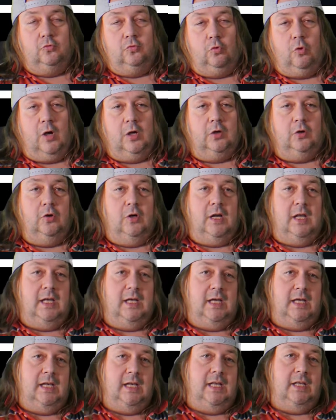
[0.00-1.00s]
3 que
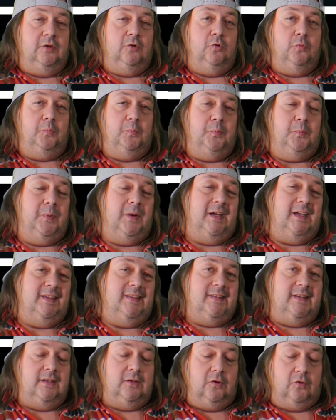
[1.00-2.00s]
les, deux
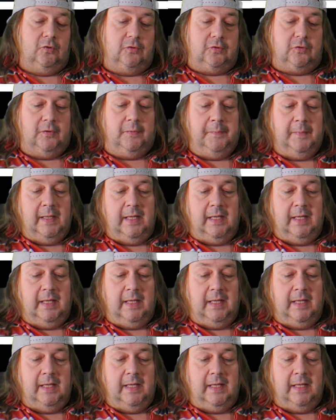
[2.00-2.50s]
précédentes,